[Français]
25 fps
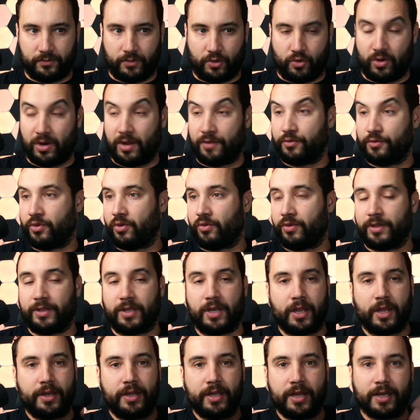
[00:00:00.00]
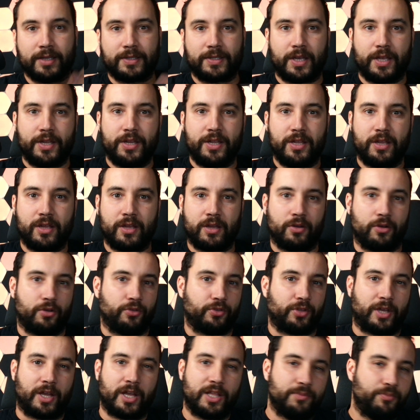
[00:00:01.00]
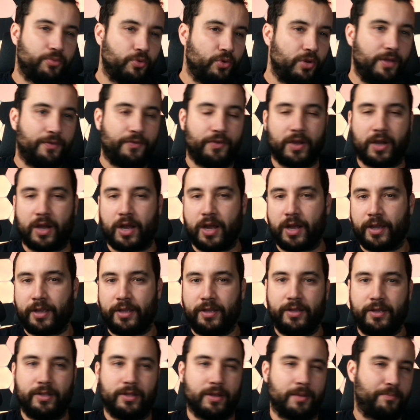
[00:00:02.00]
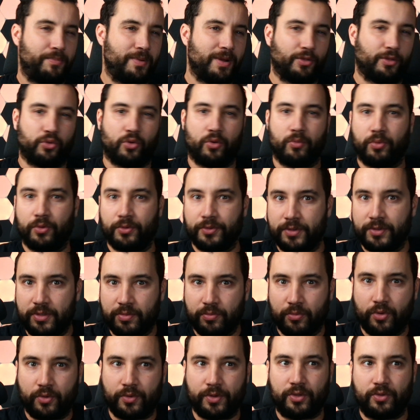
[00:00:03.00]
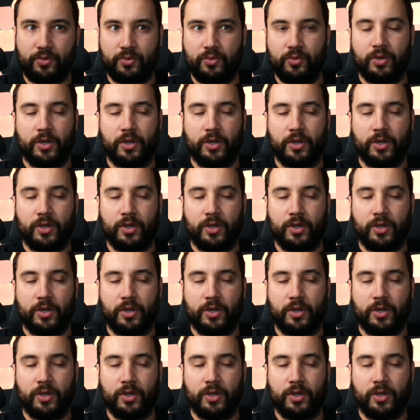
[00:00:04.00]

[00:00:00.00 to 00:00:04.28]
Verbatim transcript: on l'a vu dans les dernières années, entre Red Bull et Ferrari, il y a plein de rebondissements et tout.